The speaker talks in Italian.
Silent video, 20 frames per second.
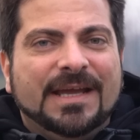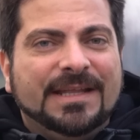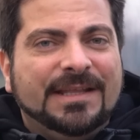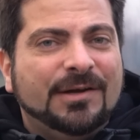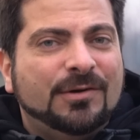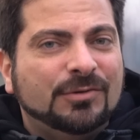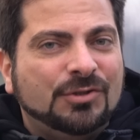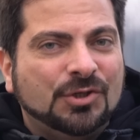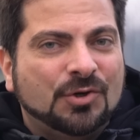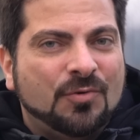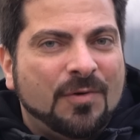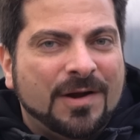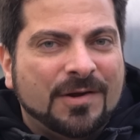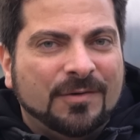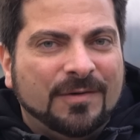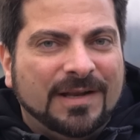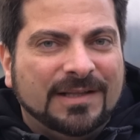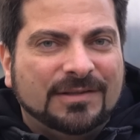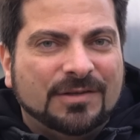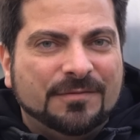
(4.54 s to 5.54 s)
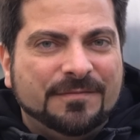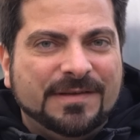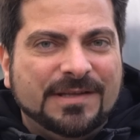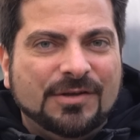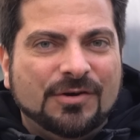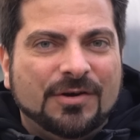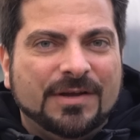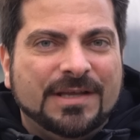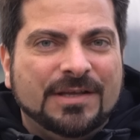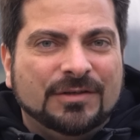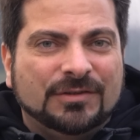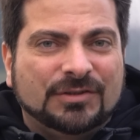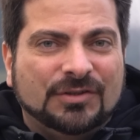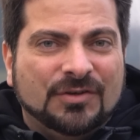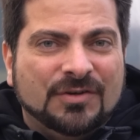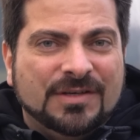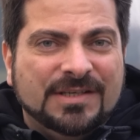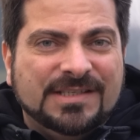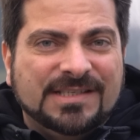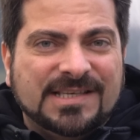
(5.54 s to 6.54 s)
Ed eccoci qua con un altro video, io
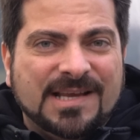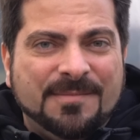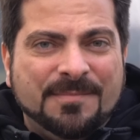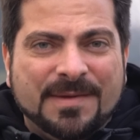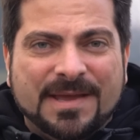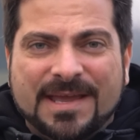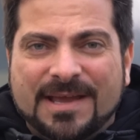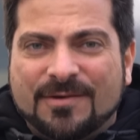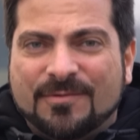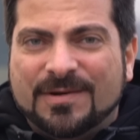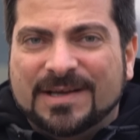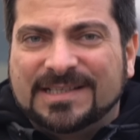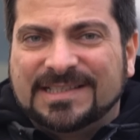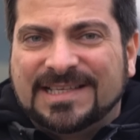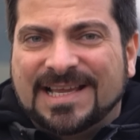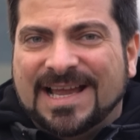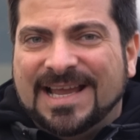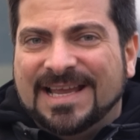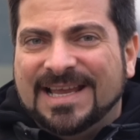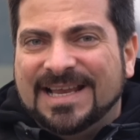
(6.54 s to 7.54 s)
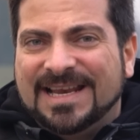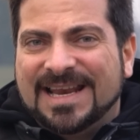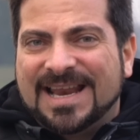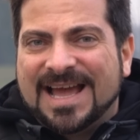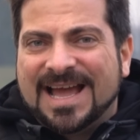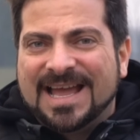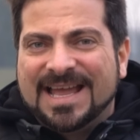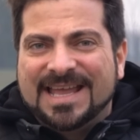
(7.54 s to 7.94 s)
sono Issam e questa è la